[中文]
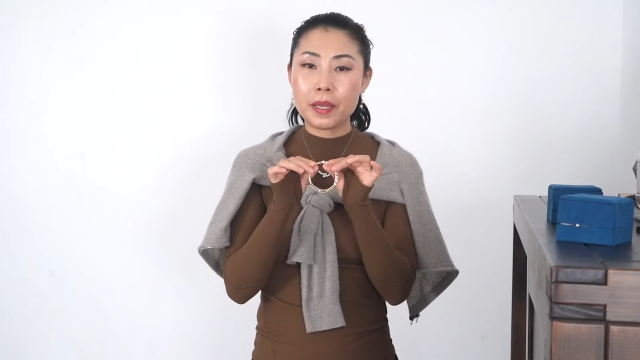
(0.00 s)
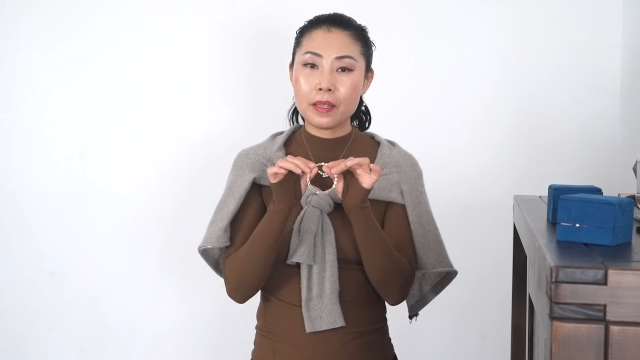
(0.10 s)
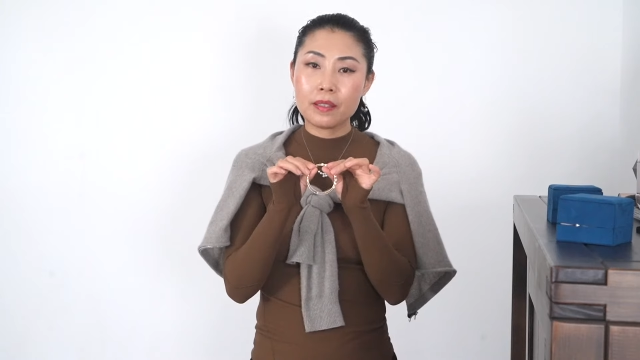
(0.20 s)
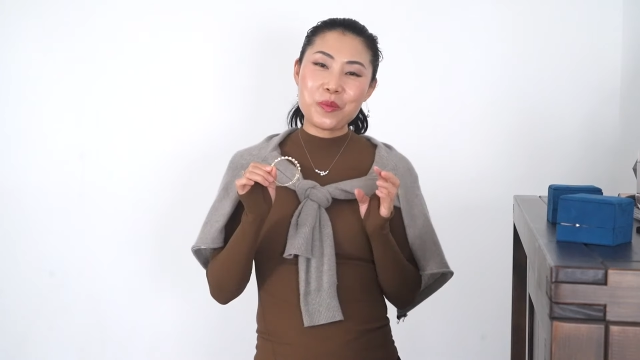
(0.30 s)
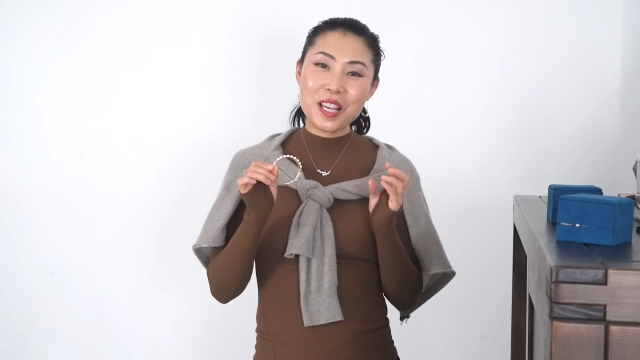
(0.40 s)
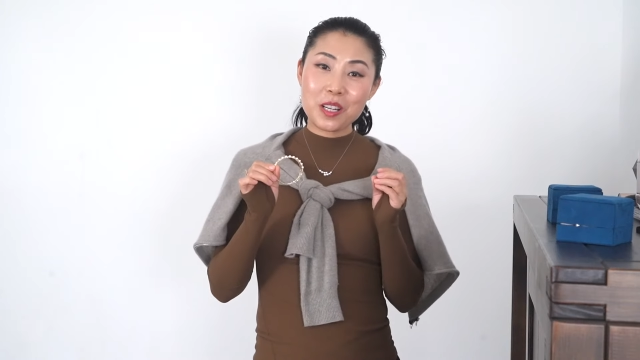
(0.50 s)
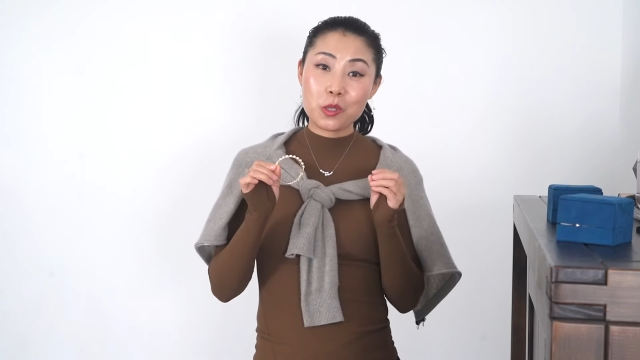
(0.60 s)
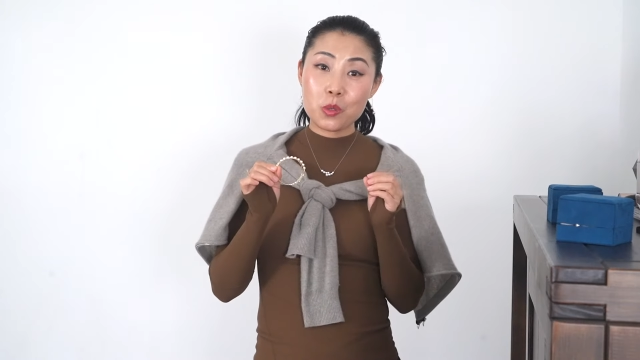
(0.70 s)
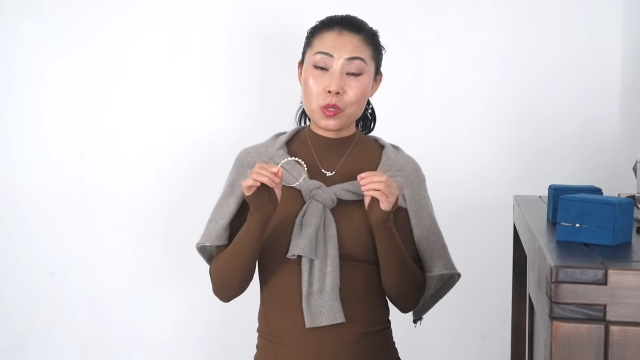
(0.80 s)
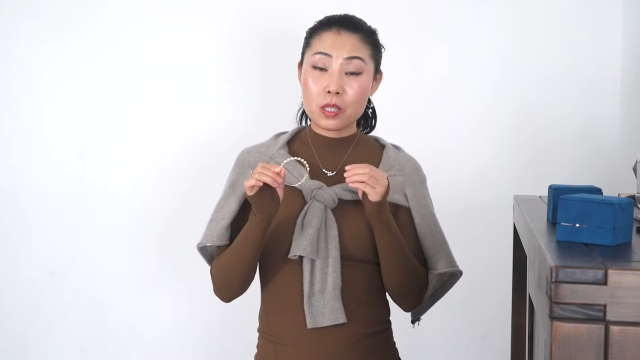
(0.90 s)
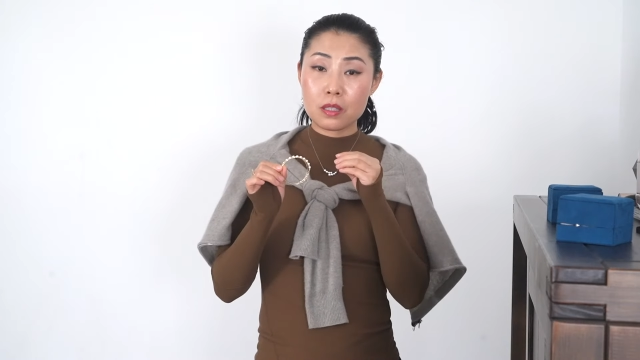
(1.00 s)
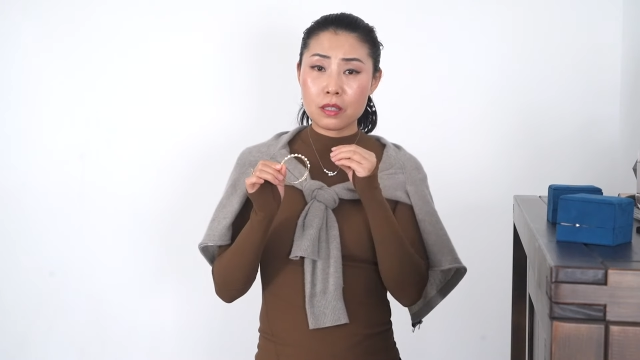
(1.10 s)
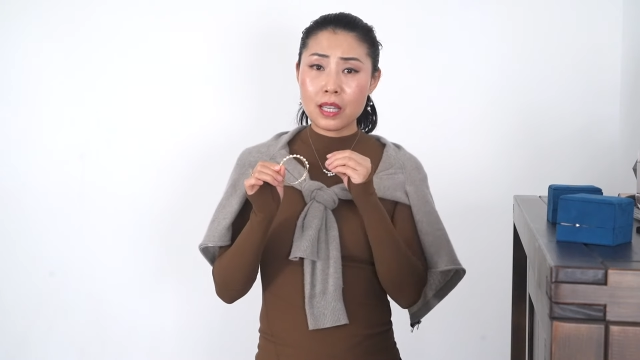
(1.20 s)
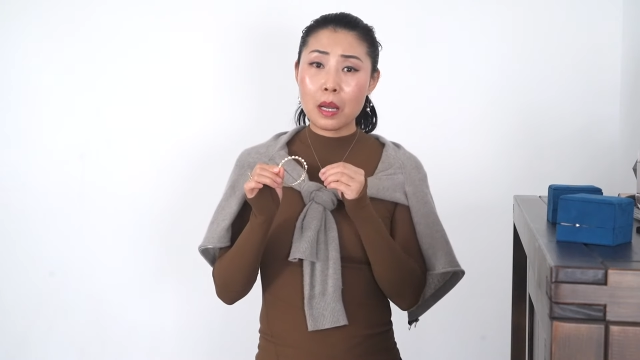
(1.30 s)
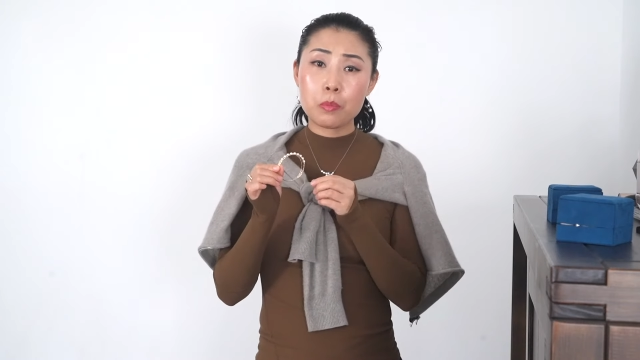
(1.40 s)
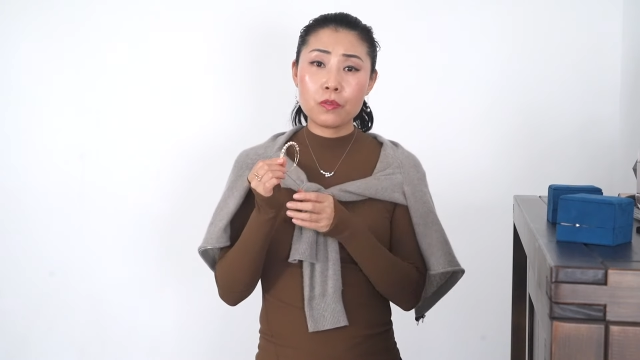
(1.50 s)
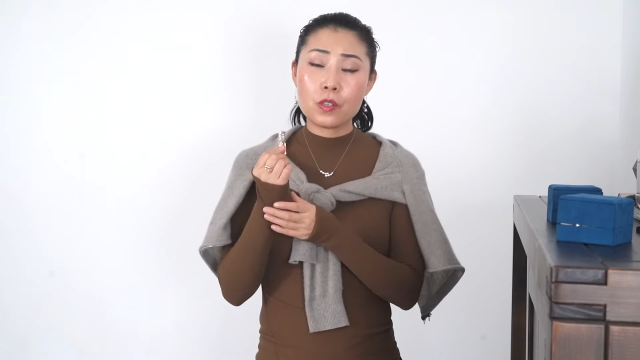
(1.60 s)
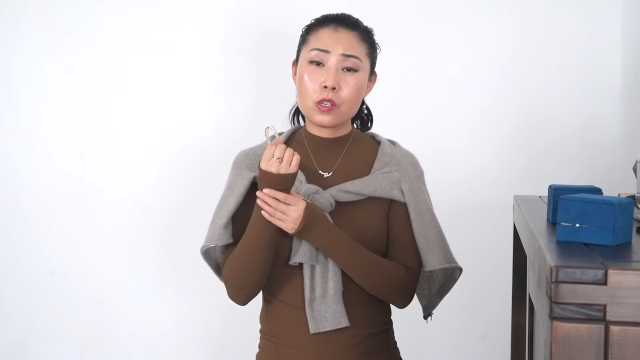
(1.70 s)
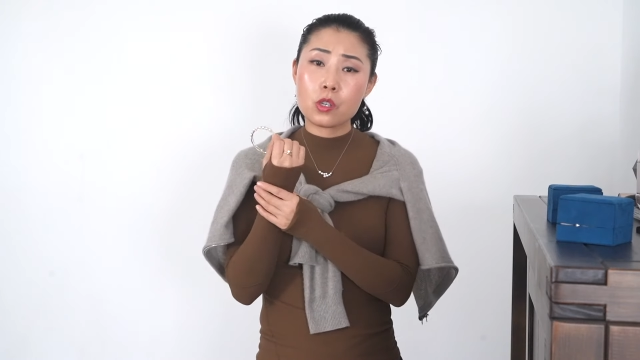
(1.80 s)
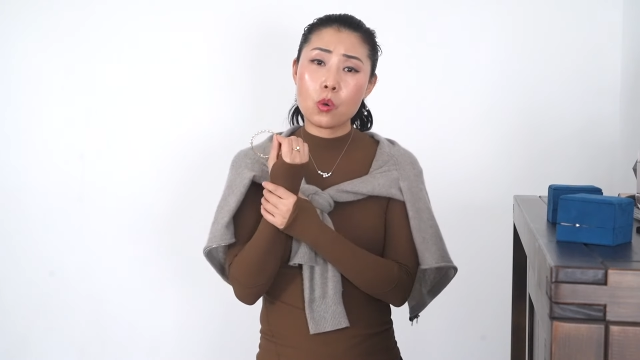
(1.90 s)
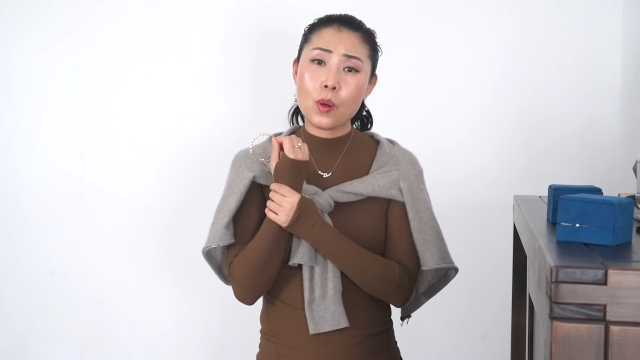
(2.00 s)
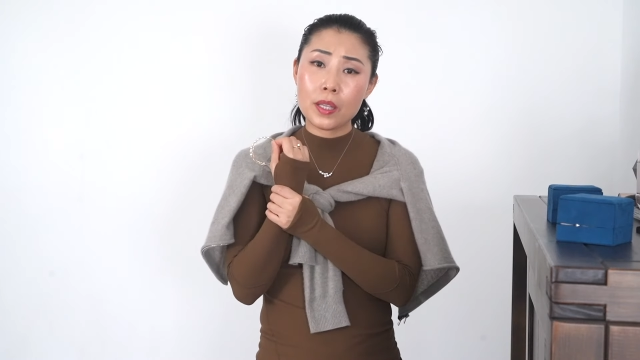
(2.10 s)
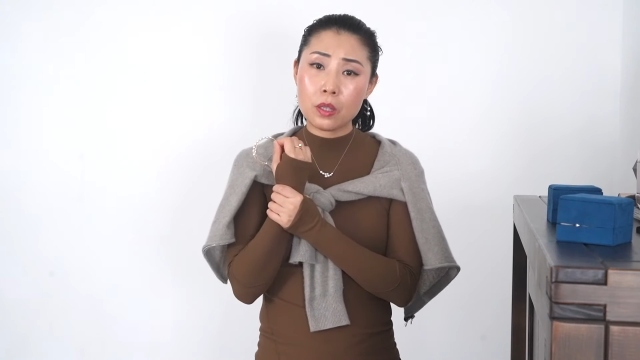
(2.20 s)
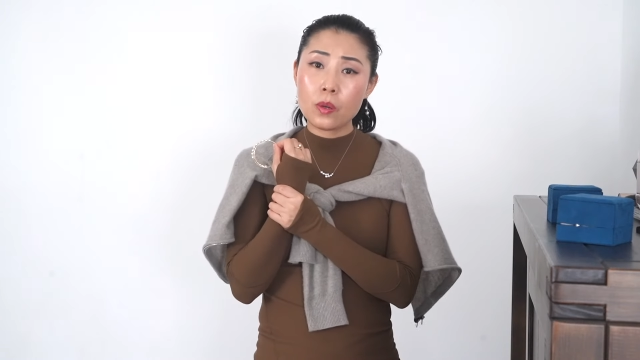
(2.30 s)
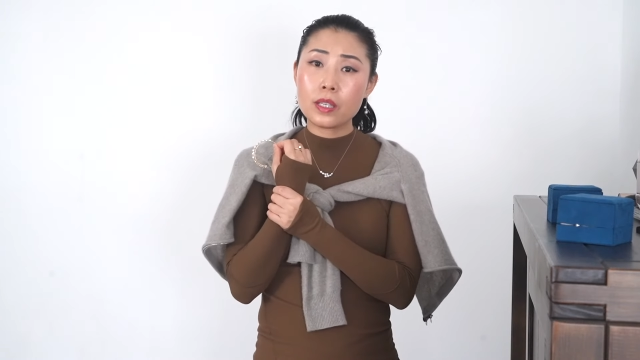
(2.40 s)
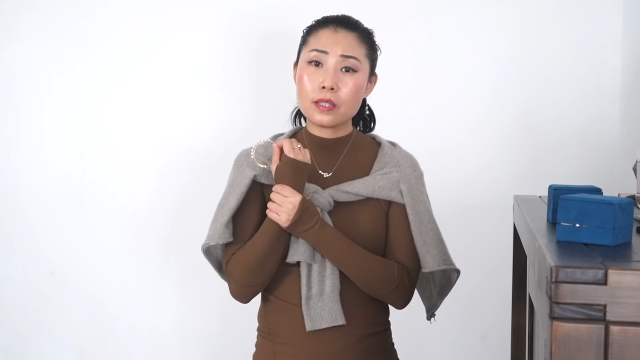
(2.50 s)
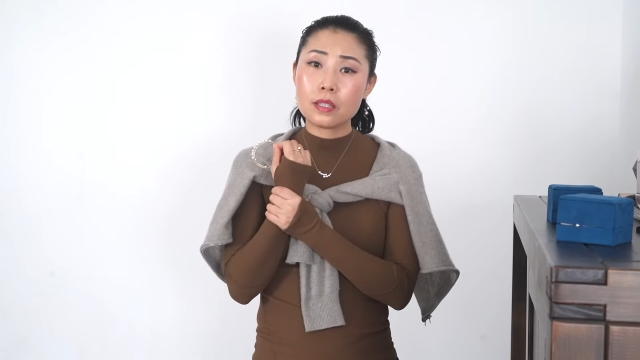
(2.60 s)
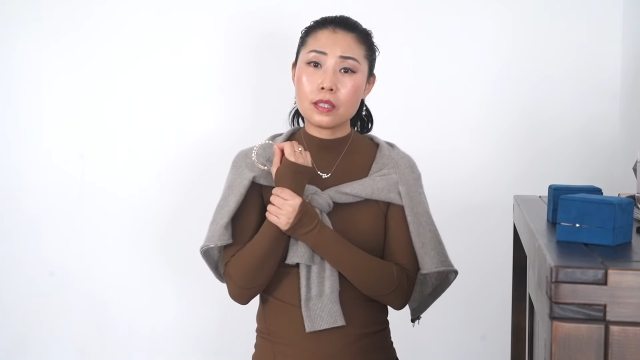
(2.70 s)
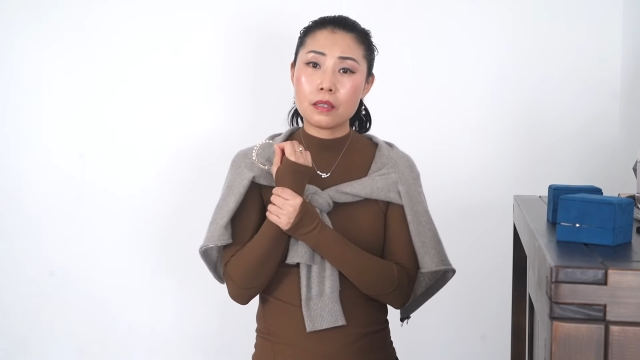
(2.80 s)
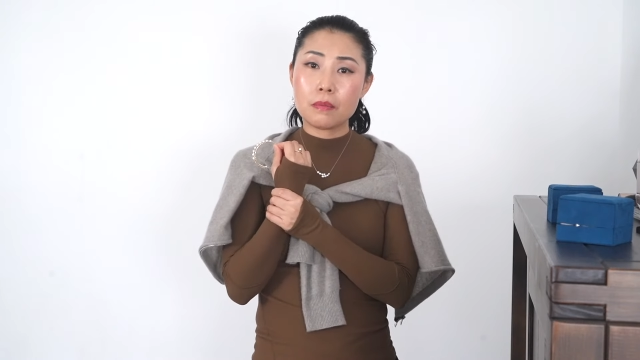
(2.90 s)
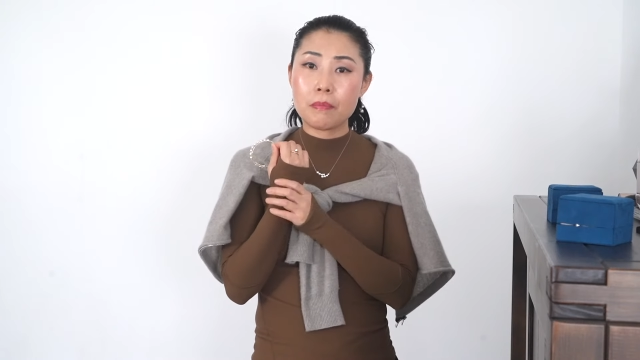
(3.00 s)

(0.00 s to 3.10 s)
美。我们亚洲女生大部分手腕都很细，